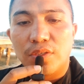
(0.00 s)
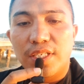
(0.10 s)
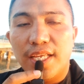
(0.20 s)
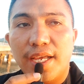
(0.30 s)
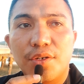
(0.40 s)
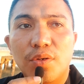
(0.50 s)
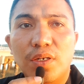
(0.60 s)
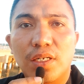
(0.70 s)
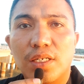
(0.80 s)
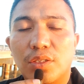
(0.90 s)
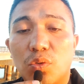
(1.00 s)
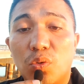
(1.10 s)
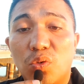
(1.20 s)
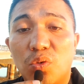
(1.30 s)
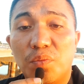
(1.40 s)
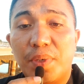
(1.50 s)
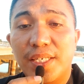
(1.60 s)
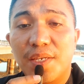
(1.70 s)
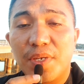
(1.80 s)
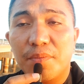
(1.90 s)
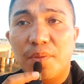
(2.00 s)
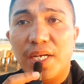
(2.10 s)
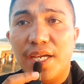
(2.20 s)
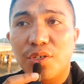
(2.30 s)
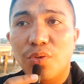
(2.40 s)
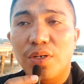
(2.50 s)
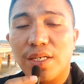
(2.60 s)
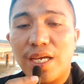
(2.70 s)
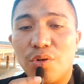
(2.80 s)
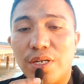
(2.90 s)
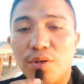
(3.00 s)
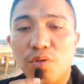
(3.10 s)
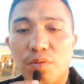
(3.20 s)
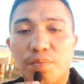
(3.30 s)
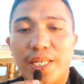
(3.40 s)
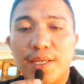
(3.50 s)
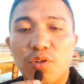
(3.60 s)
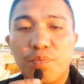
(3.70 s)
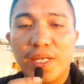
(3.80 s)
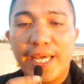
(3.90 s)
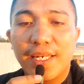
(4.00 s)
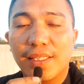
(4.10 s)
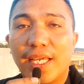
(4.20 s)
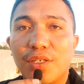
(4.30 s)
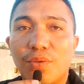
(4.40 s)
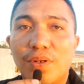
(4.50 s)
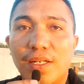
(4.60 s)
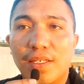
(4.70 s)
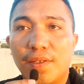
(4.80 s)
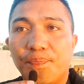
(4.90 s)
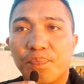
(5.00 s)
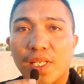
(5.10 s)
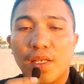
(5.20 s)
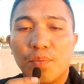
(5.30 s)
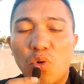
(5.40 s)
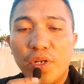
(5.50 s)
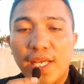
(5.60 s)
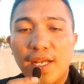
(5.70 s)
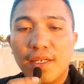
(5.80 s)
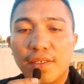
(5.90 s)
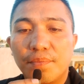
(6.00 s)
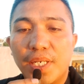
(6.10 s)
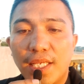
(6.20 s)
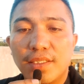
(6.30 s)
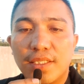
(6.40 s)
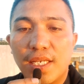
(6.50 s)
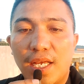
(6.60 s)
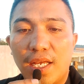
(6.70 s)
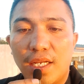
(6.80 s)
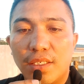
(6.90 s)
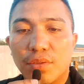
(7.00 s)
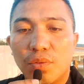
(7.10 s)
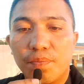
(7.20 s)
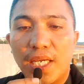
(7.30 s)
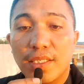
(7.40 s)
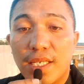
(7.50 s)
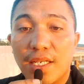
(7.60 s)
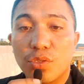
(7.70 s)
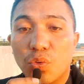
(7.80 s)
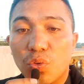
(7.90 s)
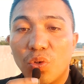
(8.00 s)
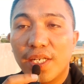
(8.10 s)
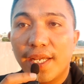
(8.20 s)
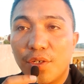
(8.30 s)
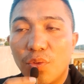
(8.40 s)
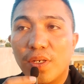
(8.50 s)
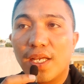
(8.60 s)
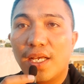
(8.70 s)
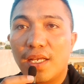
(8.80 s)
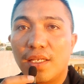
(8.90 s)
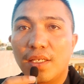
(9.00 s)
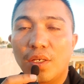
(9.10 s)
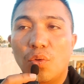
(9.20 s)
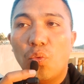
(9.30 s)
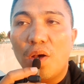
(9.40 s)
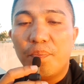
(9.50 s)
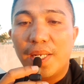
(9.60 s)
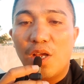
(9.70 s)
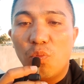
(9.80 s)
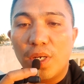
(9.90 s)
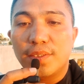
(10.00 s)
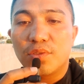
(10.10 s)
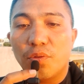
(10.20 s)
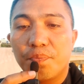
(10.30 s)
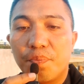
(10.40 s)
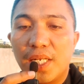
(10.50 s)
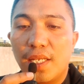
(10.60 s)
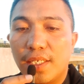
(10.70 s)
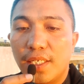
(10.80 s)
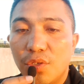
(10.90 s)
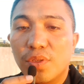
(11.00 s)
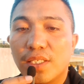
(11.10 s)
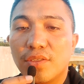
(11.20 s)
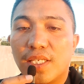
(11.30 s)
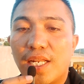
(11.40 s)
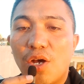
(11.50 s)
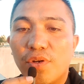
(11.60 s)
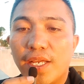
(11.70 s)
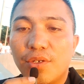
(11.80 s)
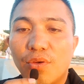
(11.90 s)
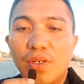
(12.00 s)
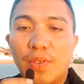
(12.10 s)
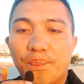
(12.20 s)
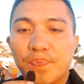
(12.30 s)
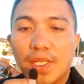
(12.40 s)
Dire idol katong pandemic pa mga idol. Karon akong balikod pag edit idol mao ni ang bridge nga sumpay sa sungkulan idol nga wa pa nauman so pin, nindot na jud tan idol